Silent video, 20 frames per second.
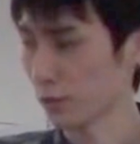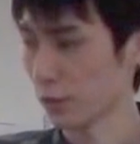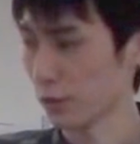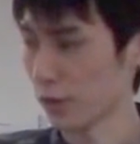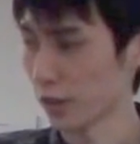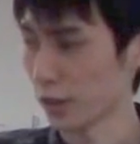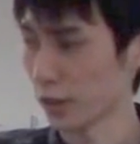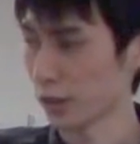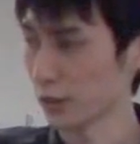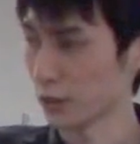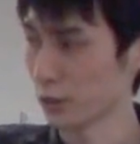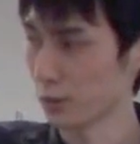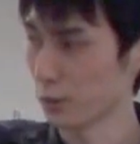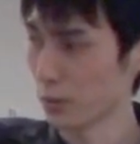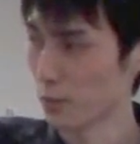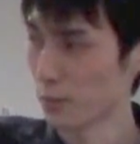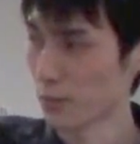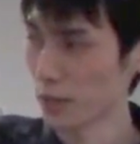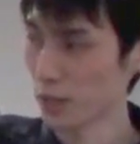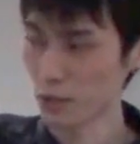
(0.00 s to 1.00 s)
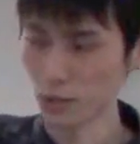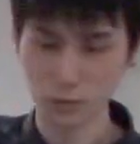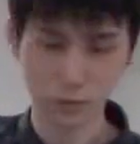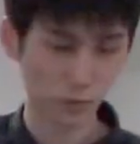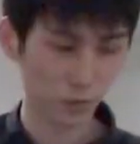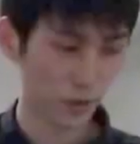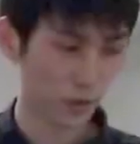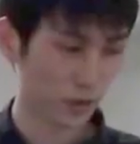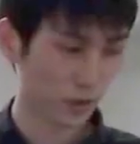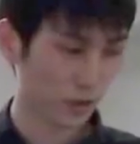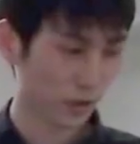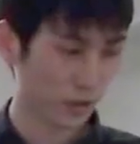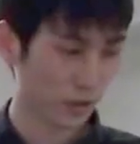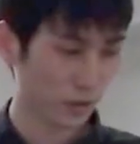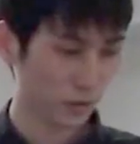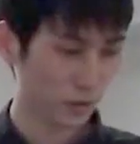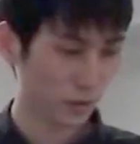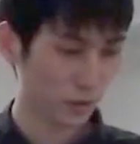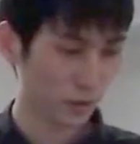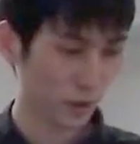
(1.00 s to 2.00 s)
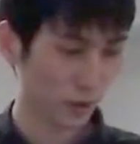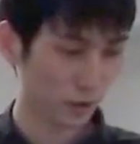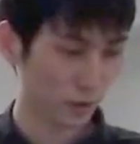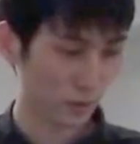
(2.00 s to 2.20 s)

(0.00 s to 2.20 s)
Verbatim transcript: ンの振り分けなんですけども、以上の 3つ